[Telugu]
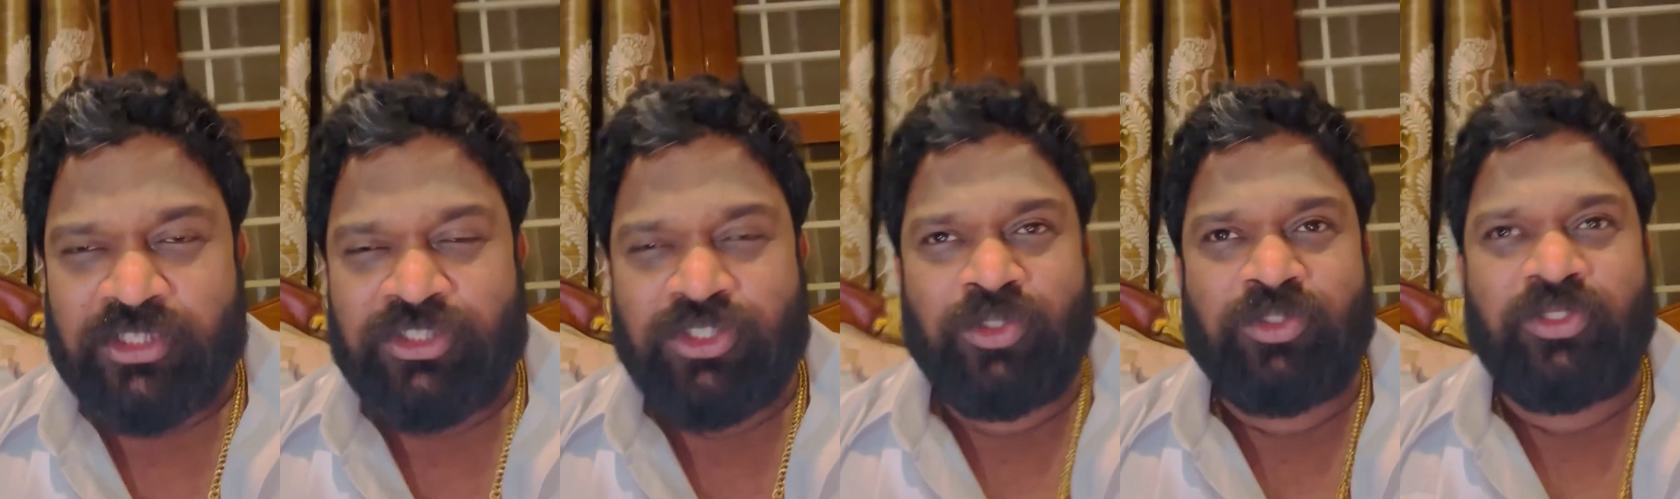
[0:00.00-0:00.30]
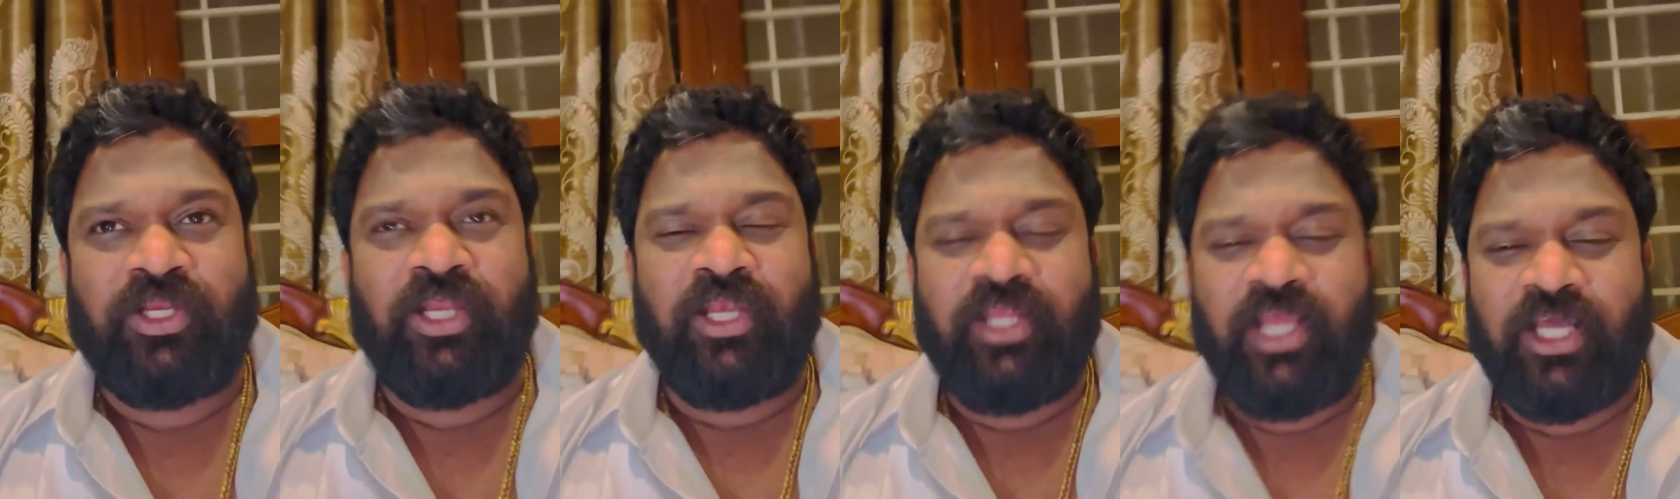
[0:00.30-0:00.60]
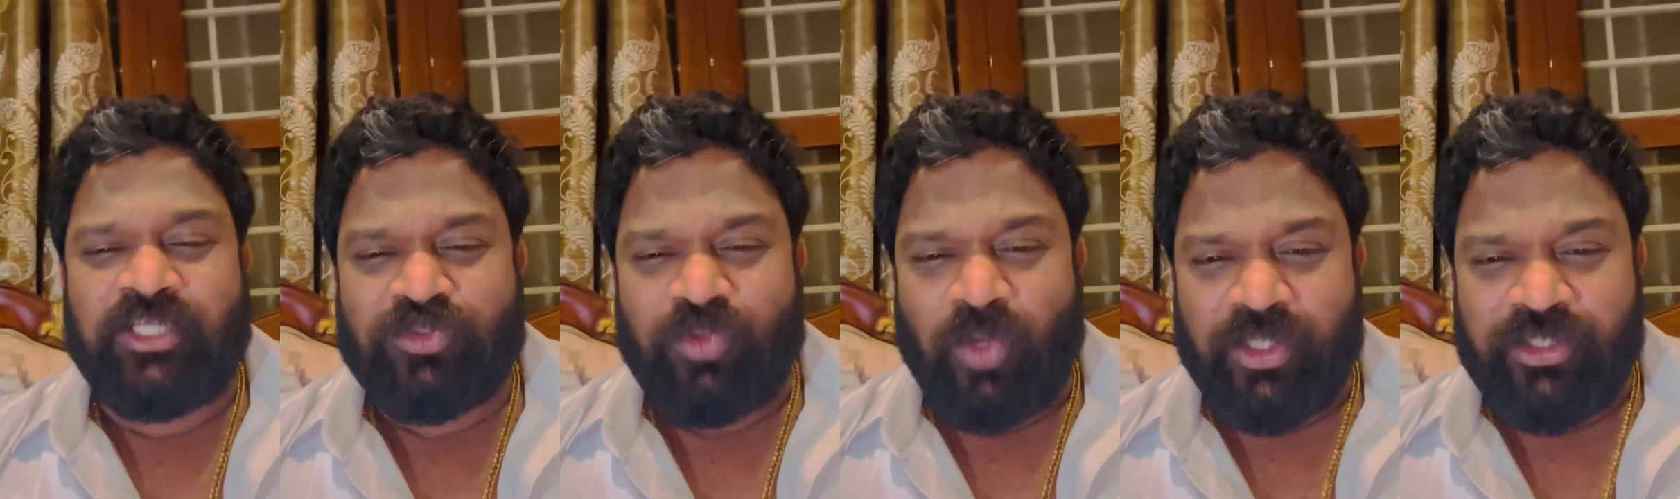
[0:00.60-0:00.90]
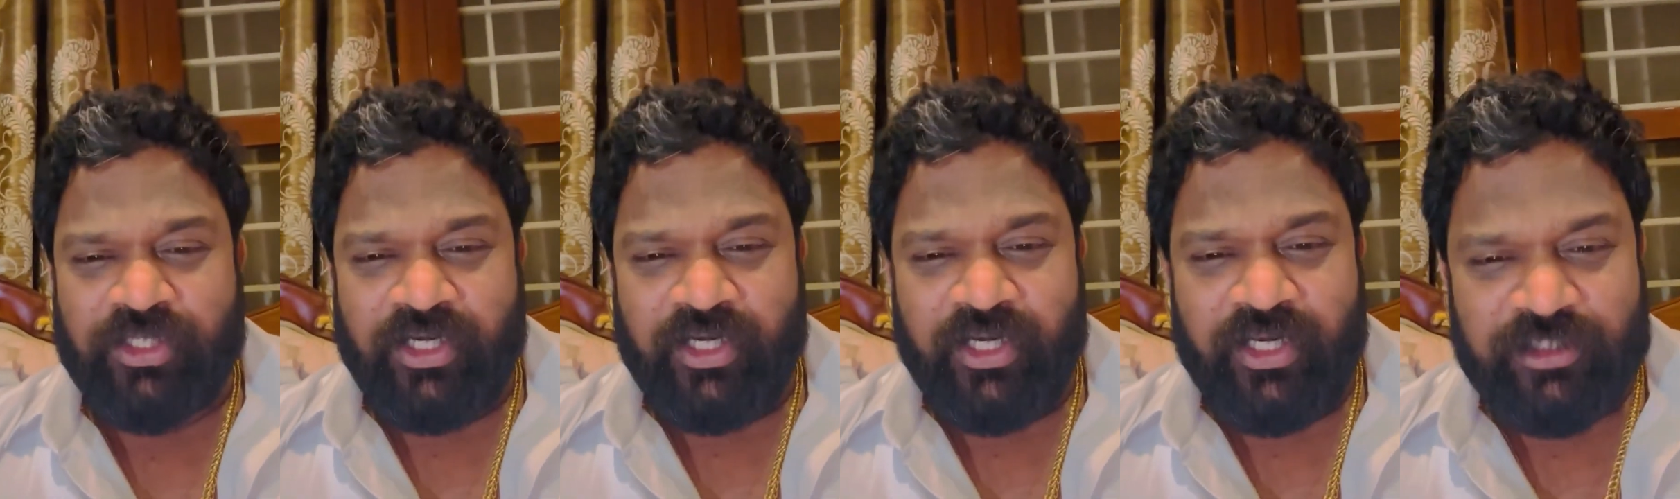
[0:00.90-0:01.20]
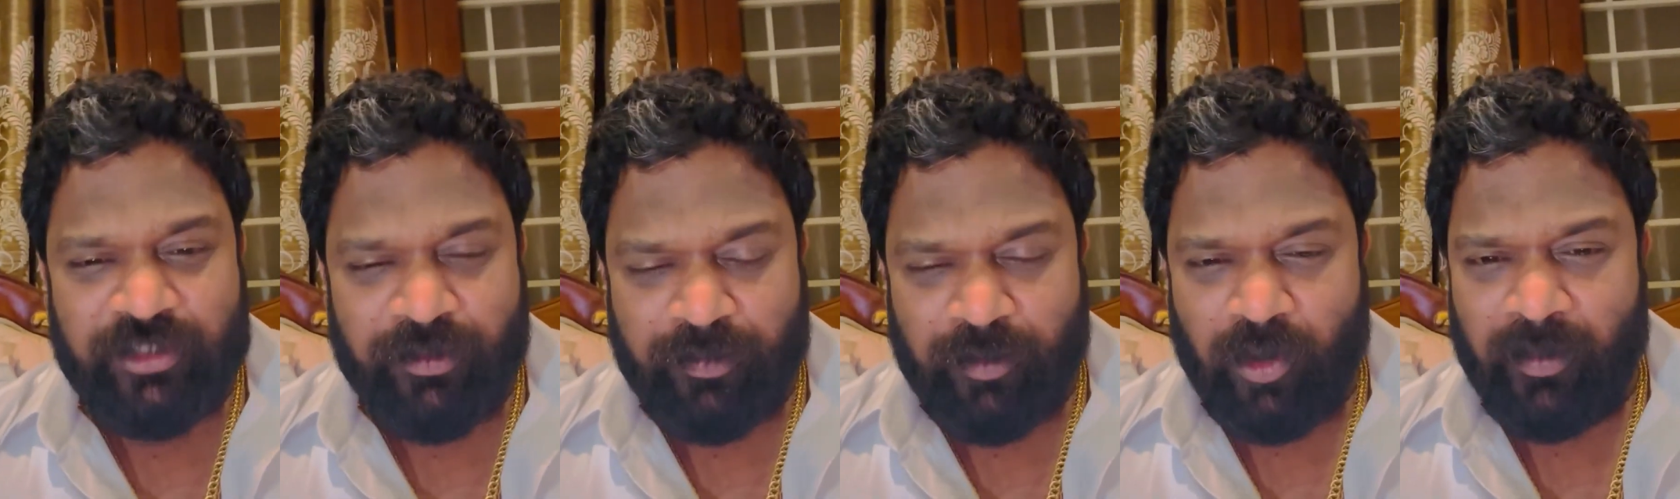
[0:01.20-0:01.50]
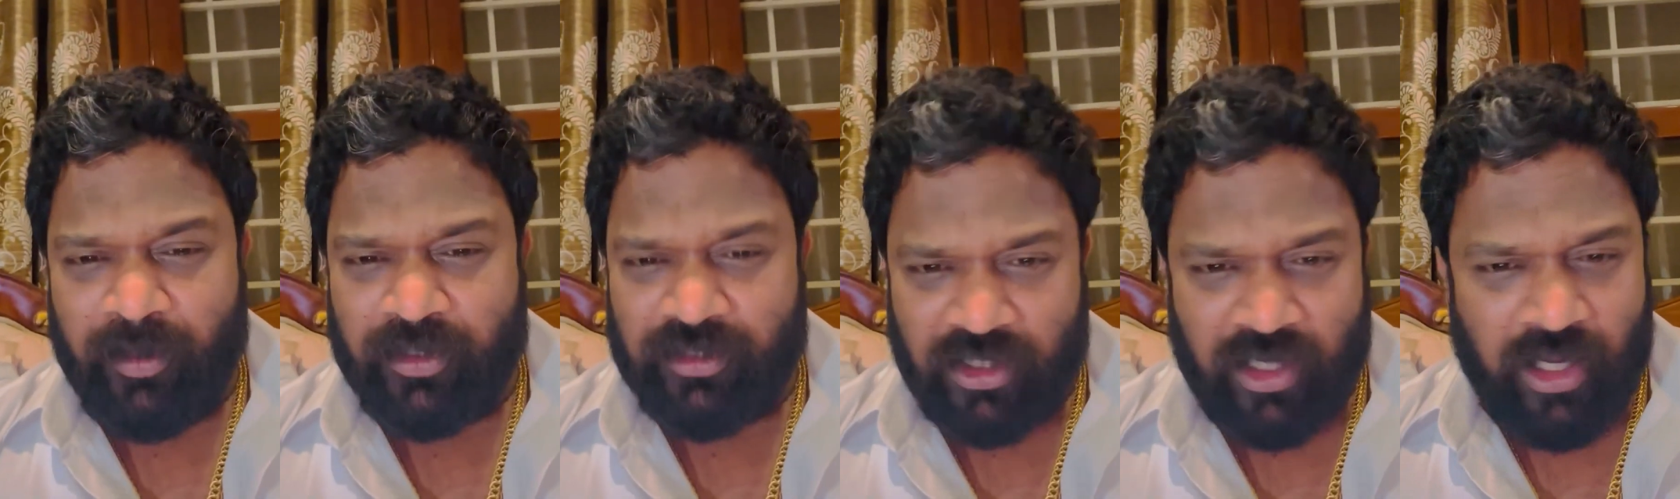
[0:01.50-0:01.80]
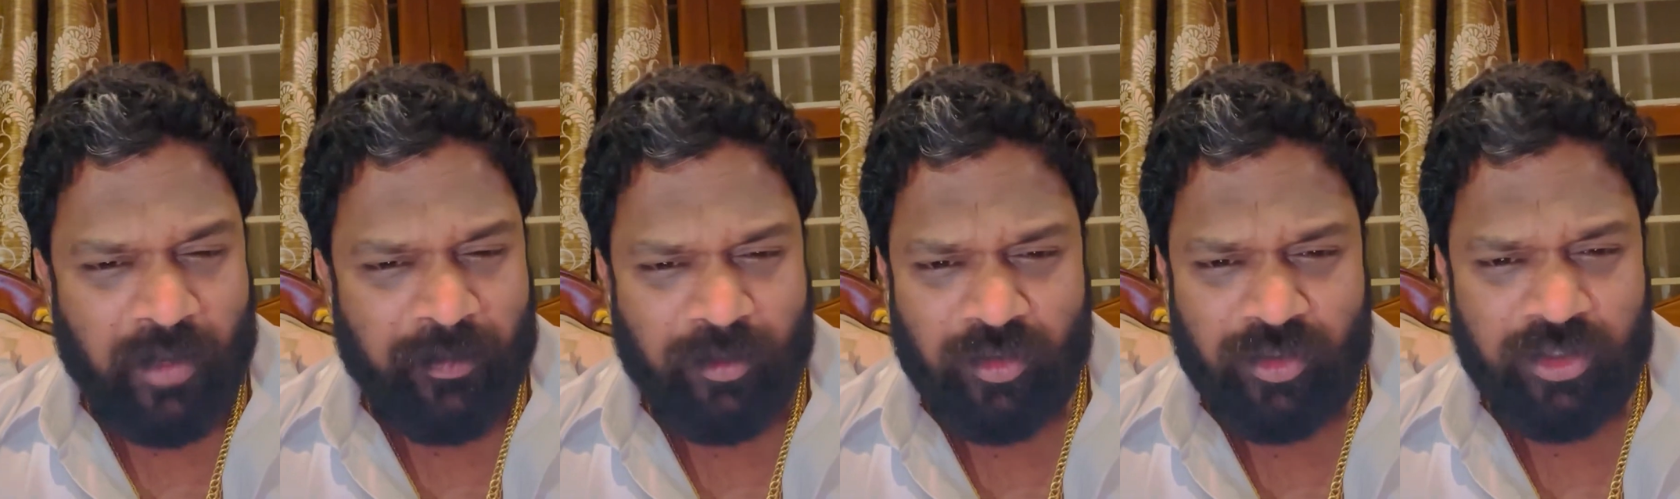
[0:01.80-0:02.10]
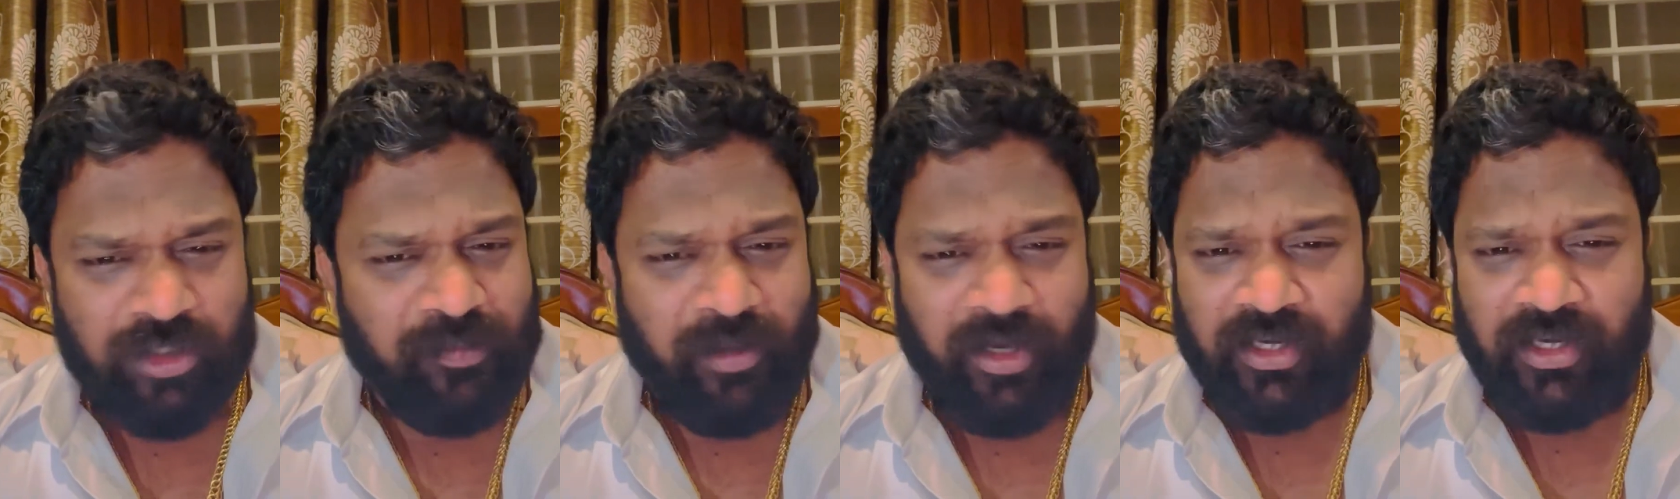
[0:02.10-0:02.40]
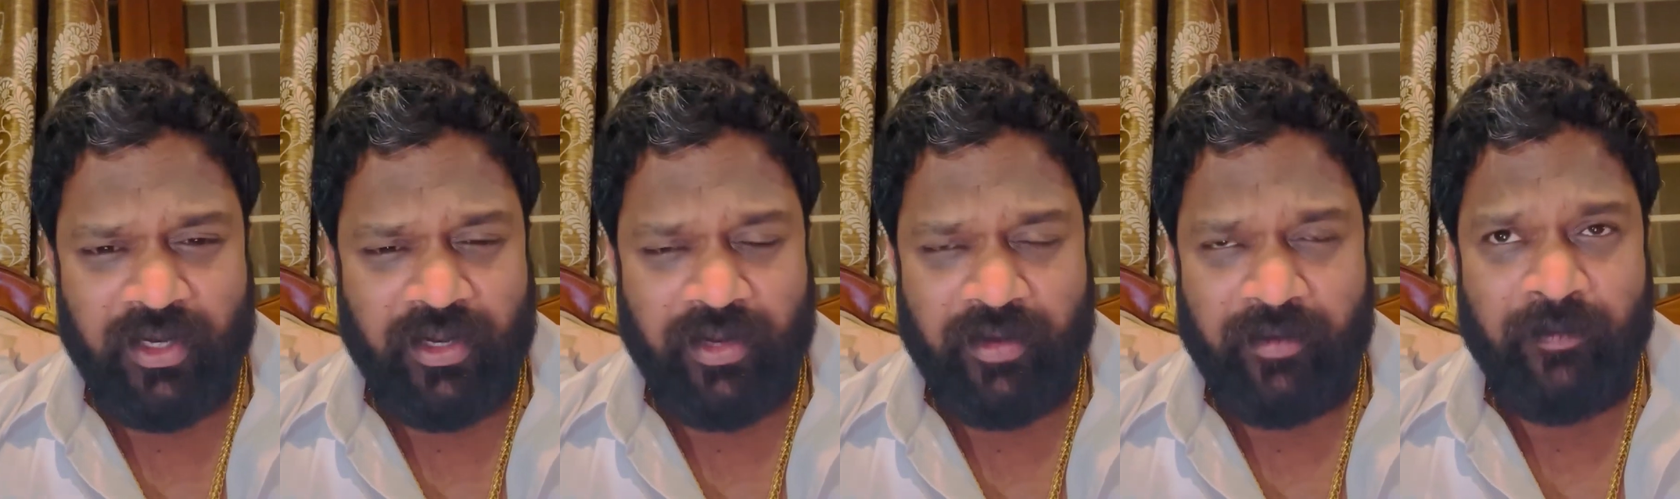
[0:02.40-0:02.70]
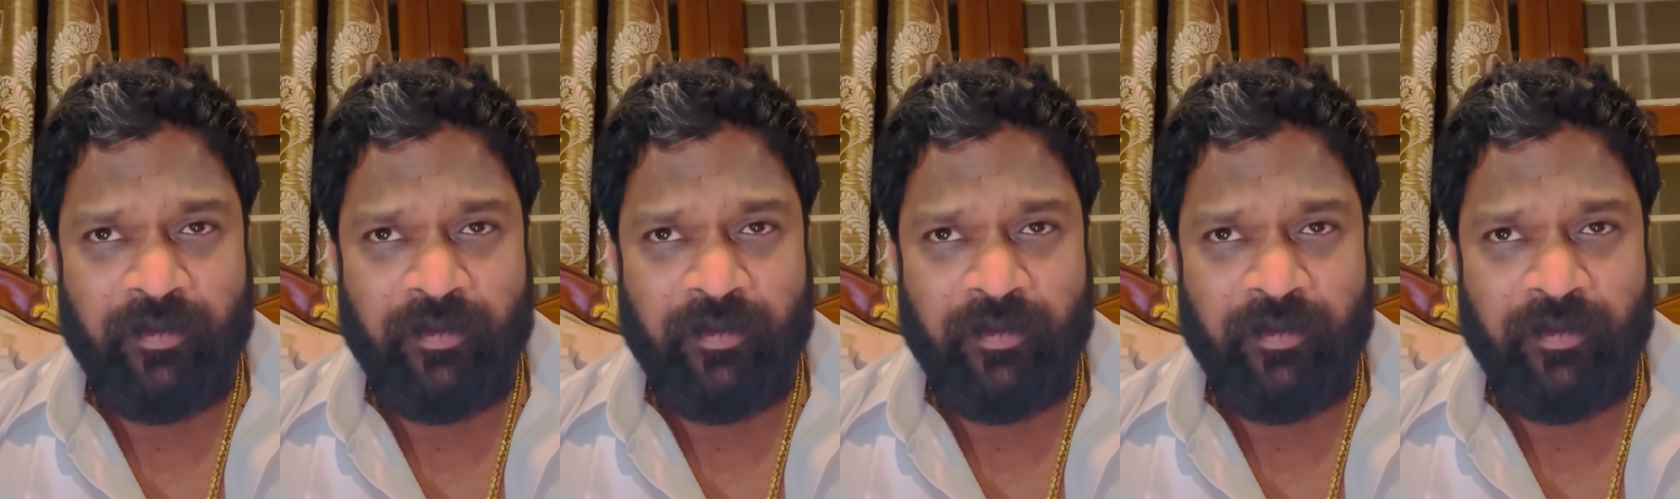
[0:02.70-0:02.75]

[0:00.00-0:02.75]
చౌదరి ఎలియా స్వాతిరెడ్డి అని చెప్పుకోబడుతున్న ఆమె గురించి మాట్లాడాను